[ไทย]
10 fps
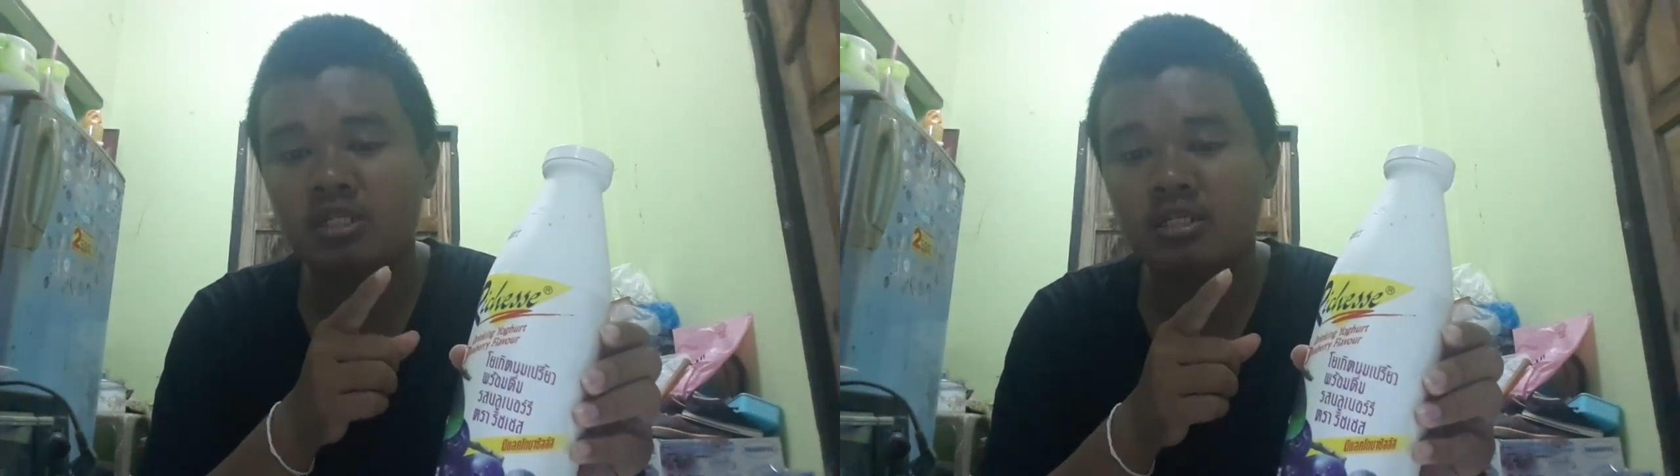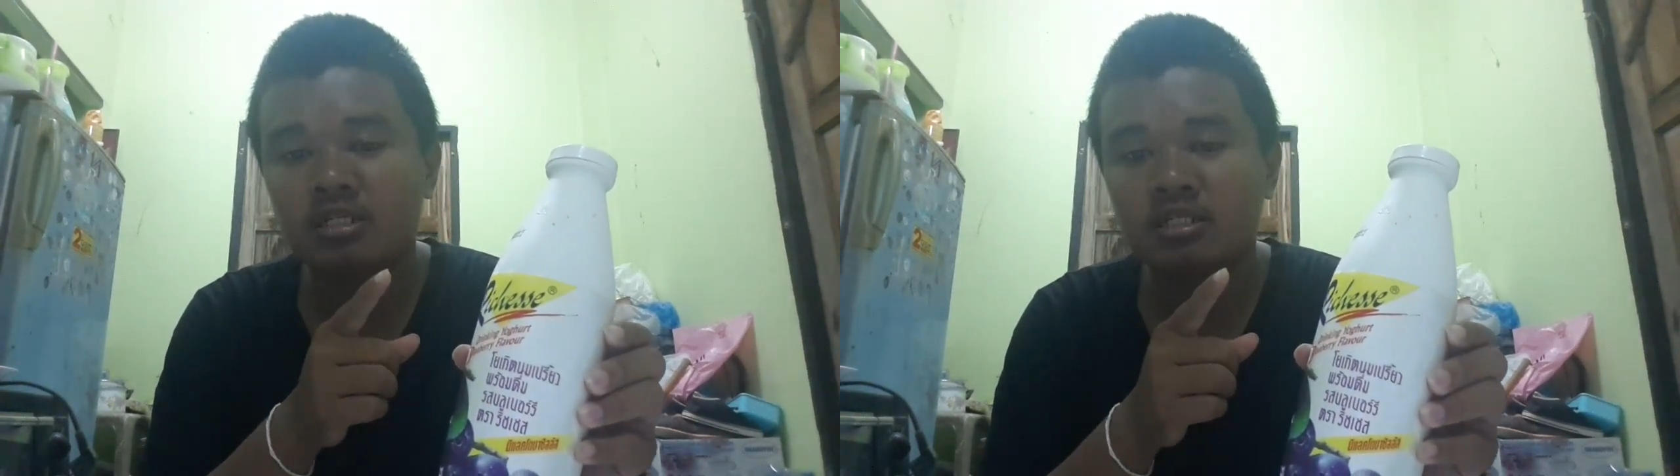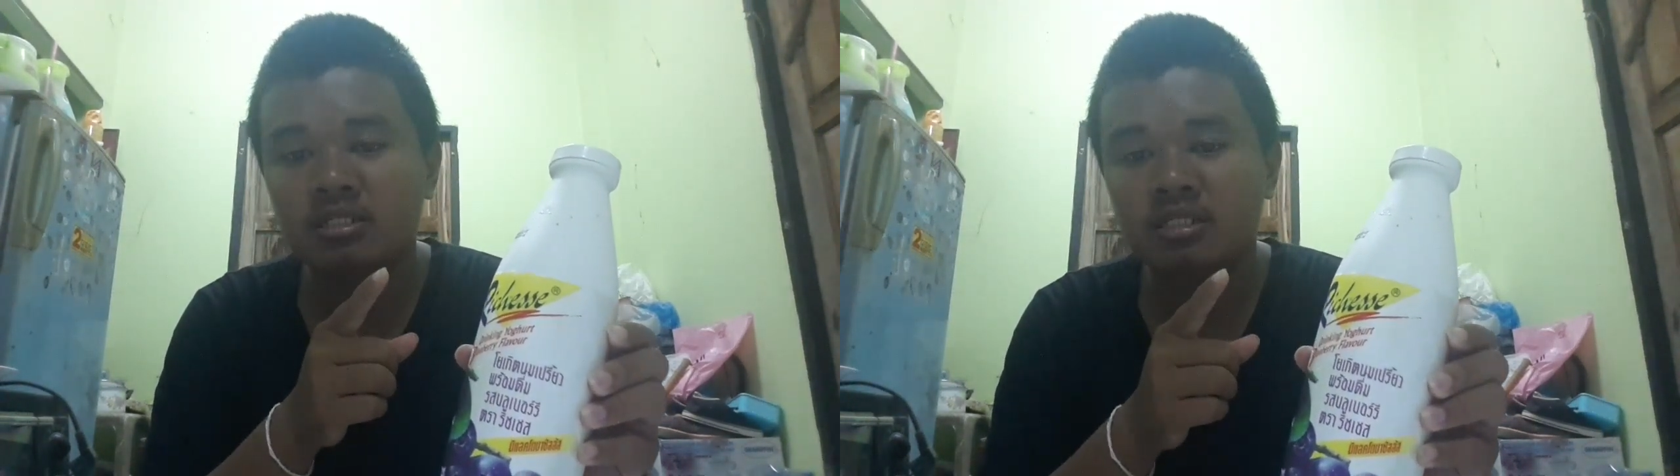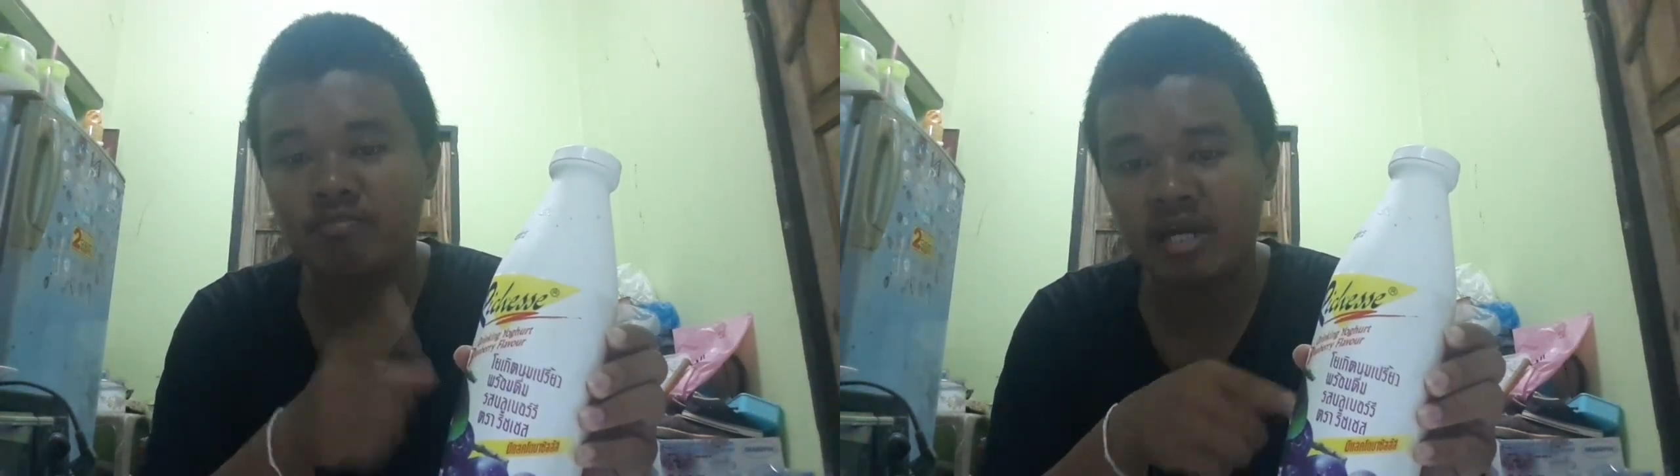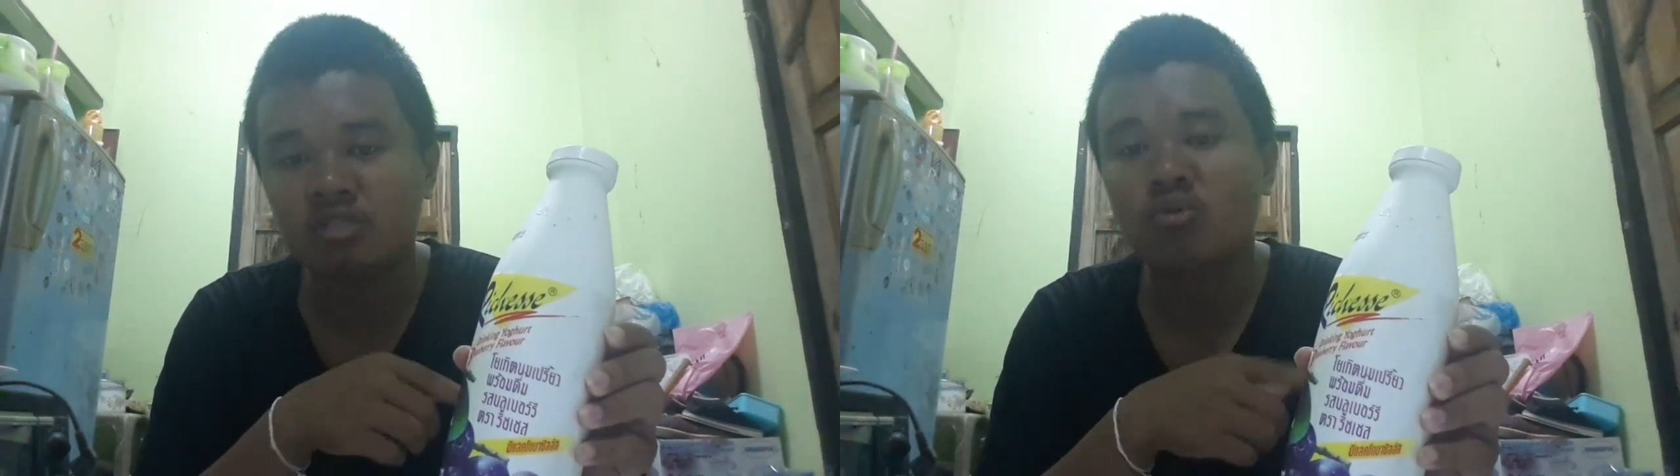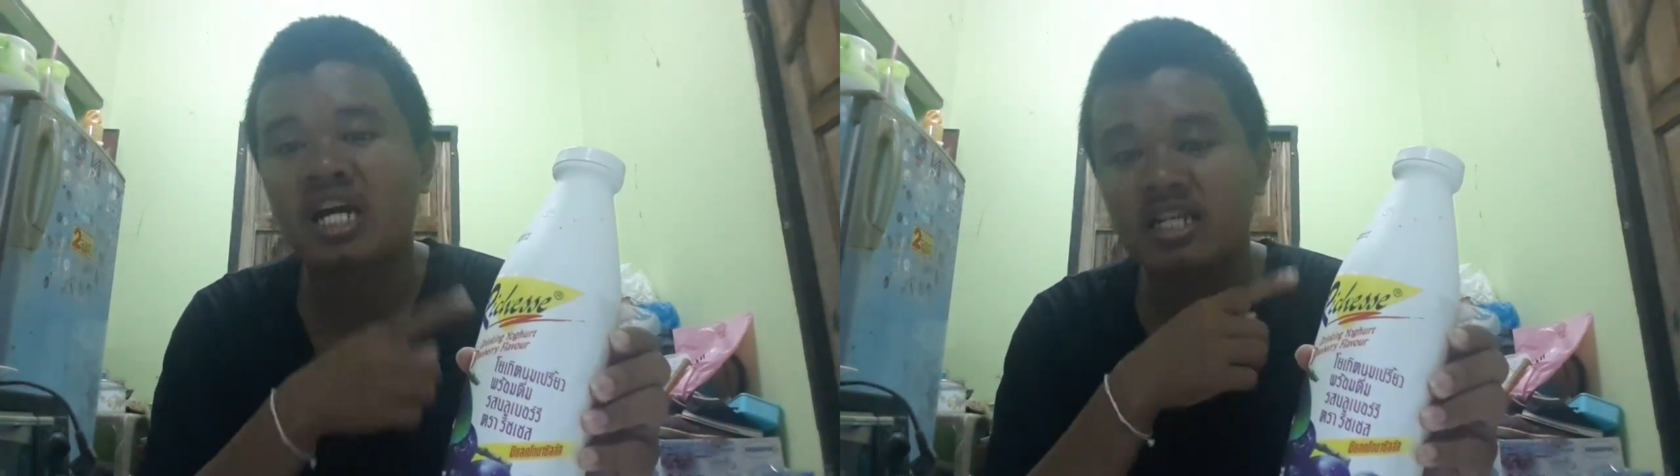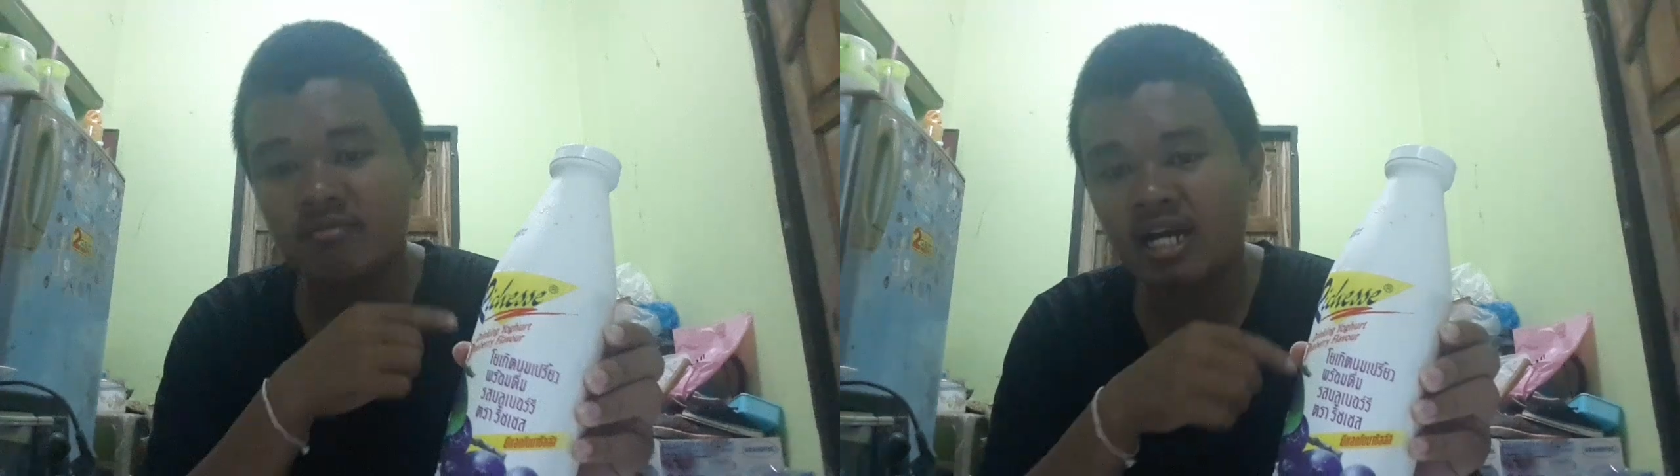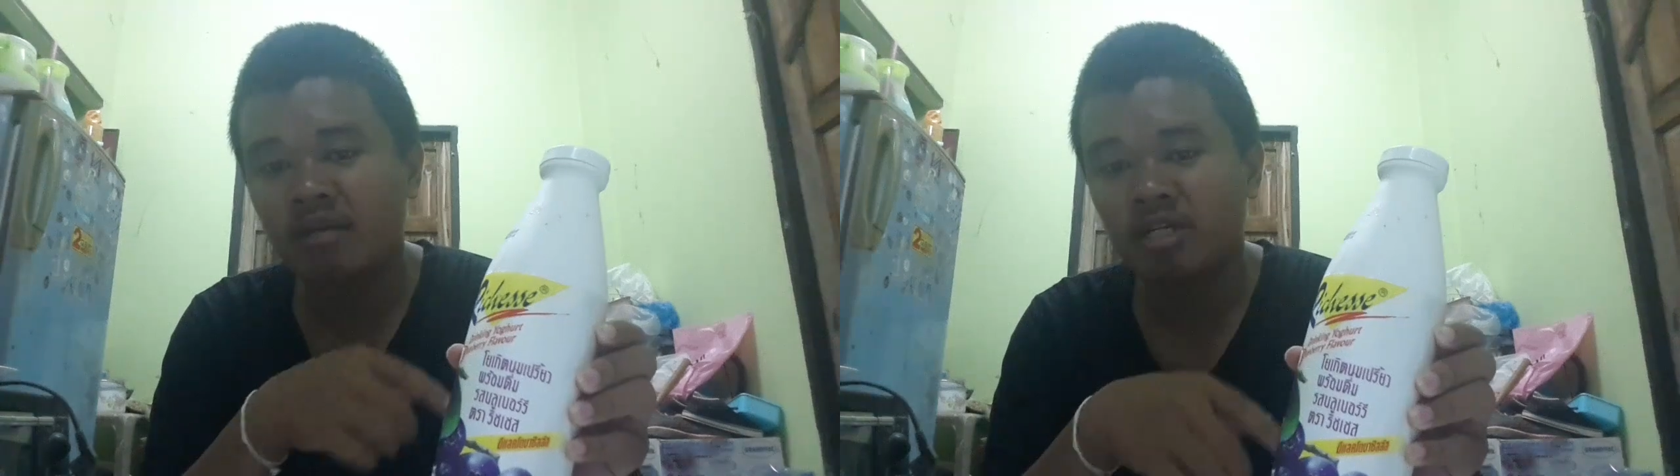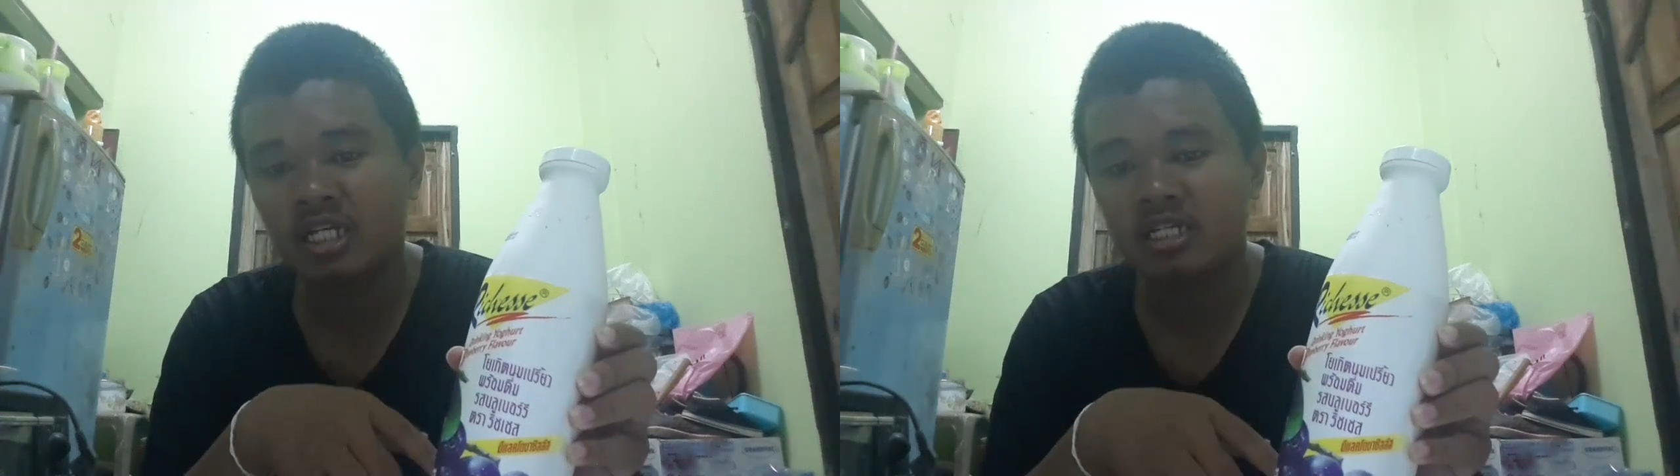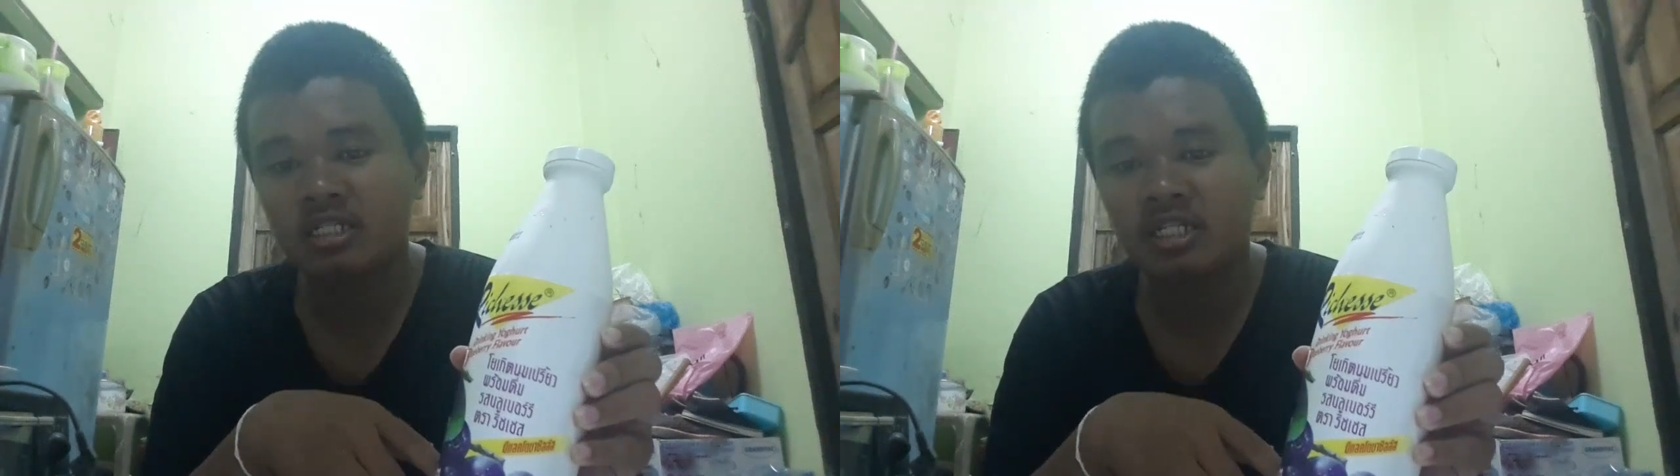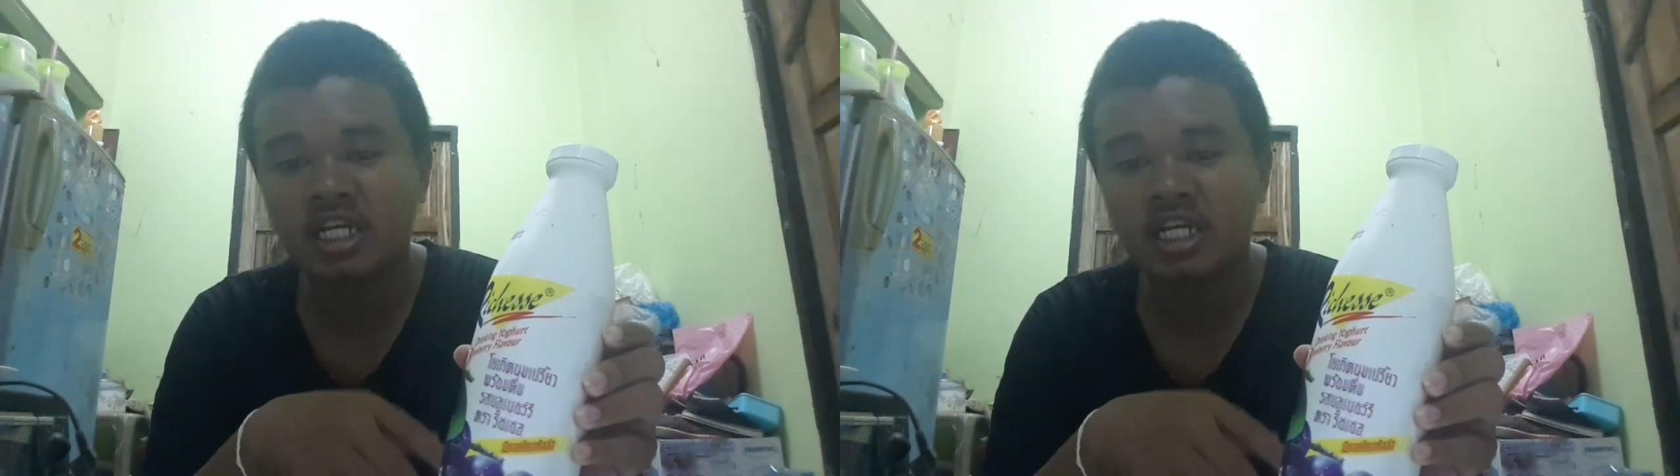18 ตุลาที่ผ่านมาเนี่ย